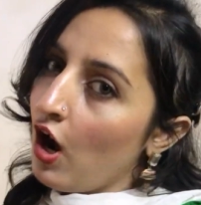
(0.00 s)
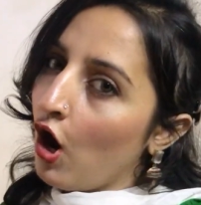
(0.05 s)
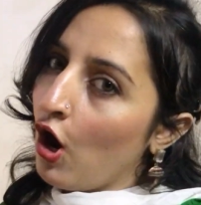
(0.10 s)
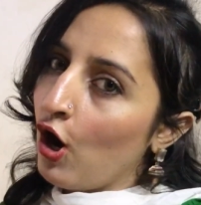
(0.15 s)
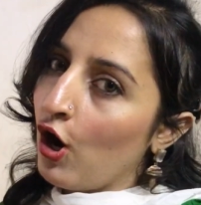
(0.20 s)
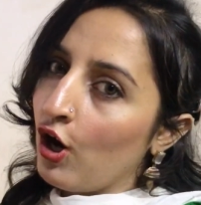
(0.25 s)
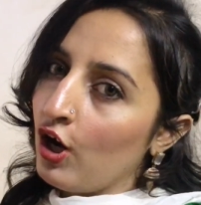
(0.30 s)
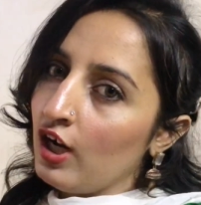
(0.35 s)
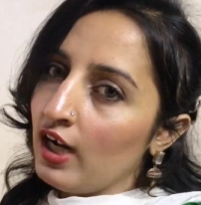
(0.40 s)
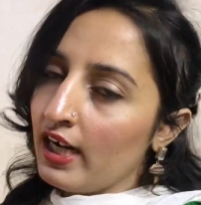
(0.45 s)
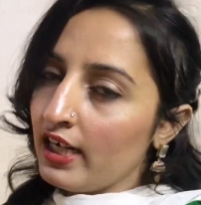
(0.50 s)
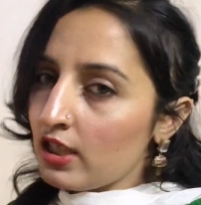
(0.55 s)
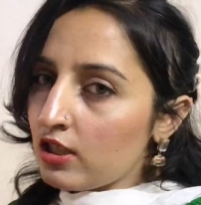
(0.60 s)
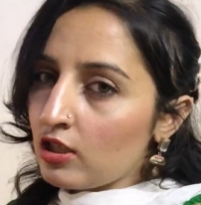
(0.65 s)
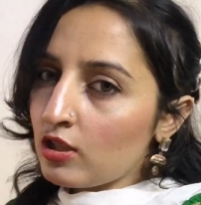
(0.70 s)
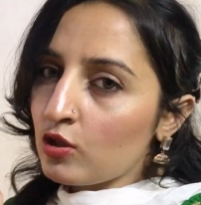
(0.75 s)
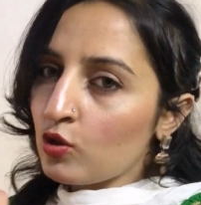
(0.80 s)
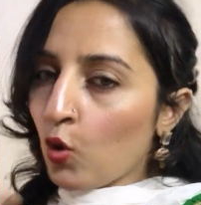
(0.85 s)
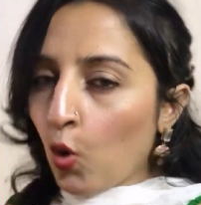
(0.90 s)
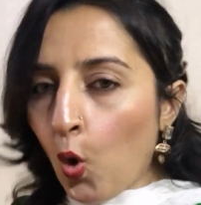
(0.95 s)
और
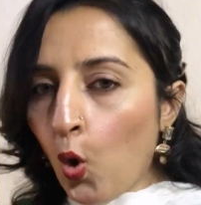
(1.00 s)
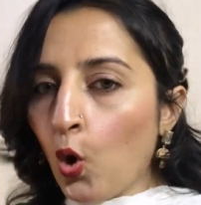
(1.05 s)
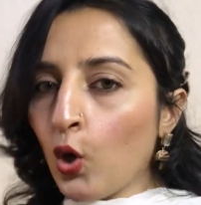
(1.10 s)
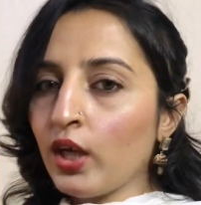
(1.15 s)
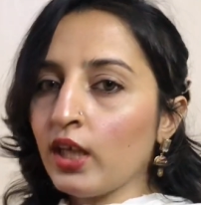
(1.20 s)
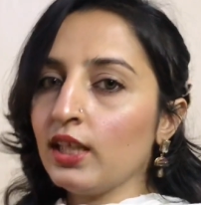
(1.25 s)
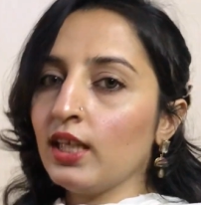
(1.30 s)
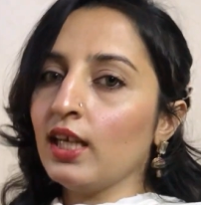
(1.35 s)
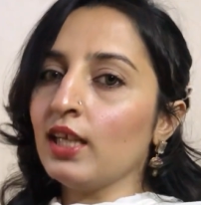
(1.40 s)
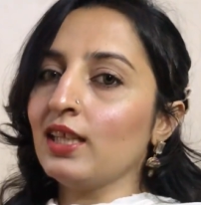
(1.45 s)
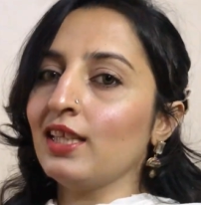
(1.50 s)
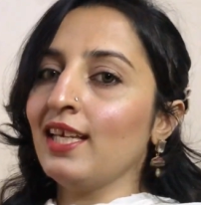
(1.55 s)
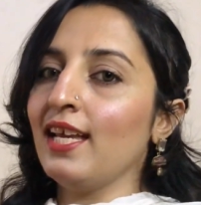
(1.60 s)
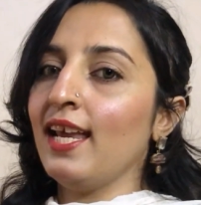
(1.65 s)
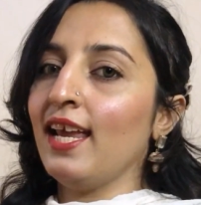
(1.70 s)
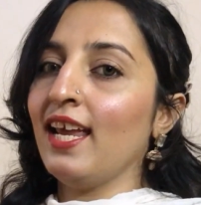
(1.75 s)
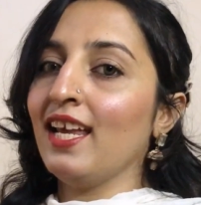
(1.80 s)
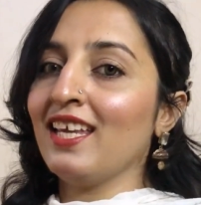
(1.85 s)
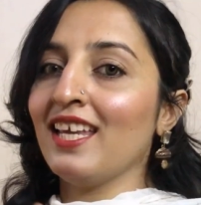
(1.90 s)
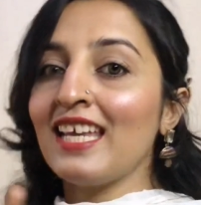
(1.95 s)
लेट्स गो के देखते
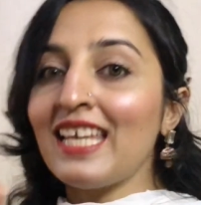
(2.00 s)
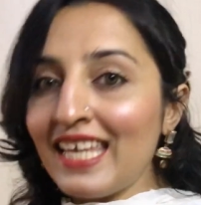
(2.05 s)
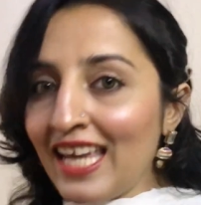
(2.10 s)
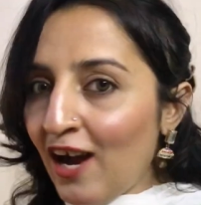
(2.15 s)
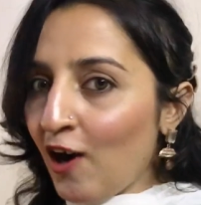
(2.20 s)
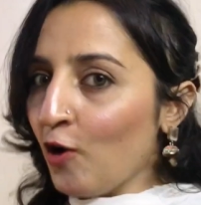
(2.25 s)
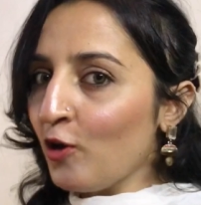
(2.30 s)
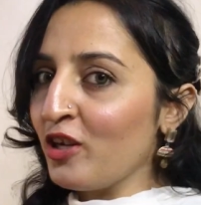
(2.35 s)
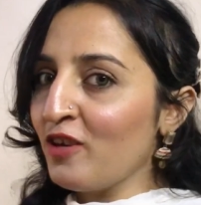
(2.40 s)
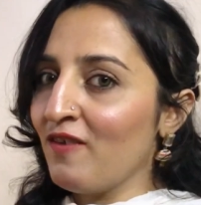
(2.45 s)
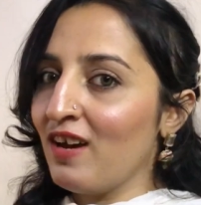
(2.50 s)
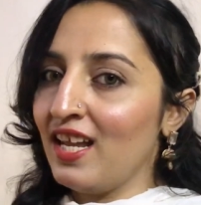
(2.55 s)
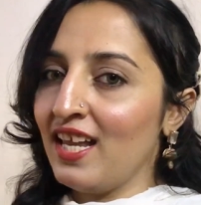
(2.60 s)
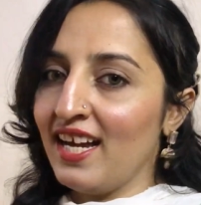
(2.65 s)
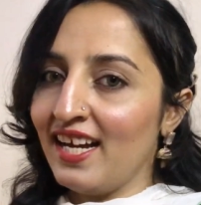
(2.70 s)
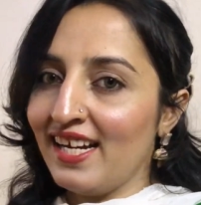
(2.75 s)
हैं कि क्या होने वाला है